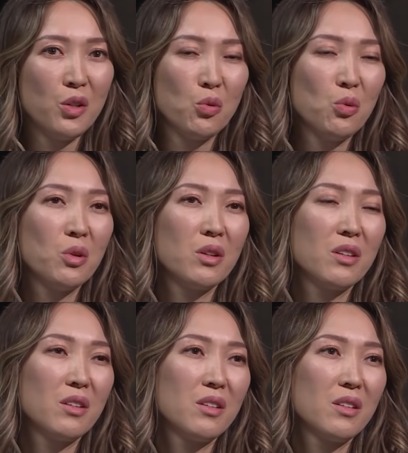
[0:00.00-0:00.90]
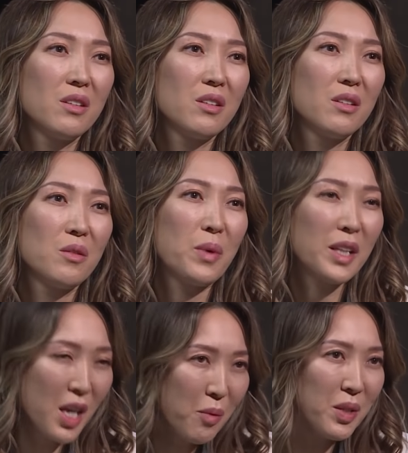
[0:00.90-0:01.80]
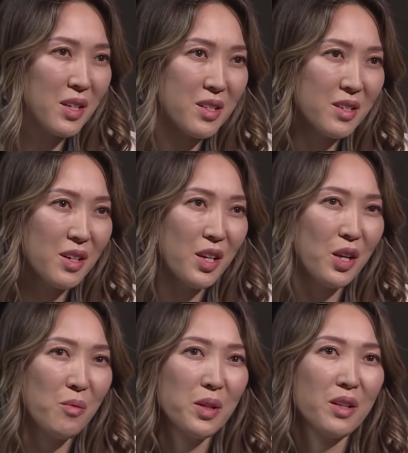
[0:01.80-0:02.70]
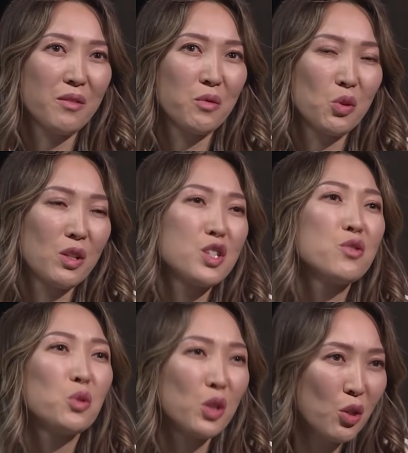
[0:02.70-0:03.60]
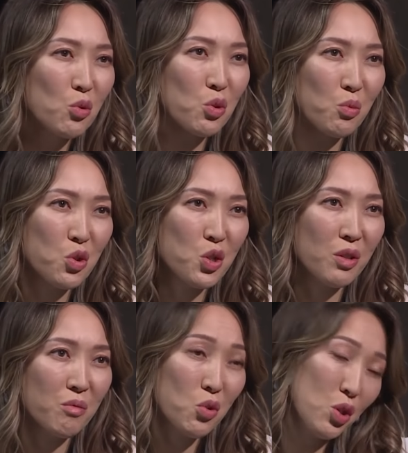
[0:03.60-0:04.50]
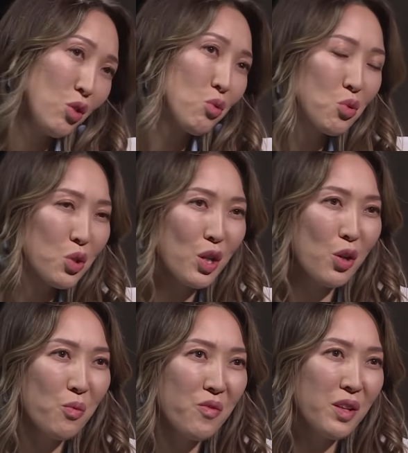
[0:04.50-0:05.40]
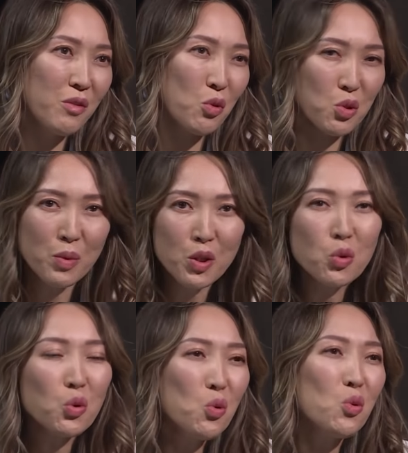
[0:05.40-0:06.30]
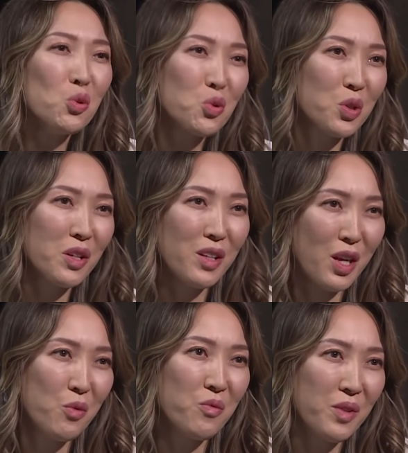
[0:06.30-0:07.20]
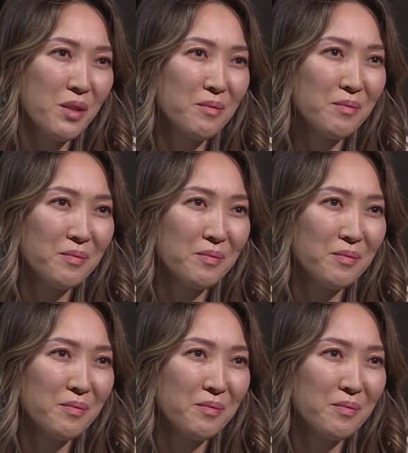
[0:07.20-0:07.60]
Но э, потребность именно вот для чего тогда нужен мужчина? Мужчина нужен для любви, то есть мы друг другу нужны для любви.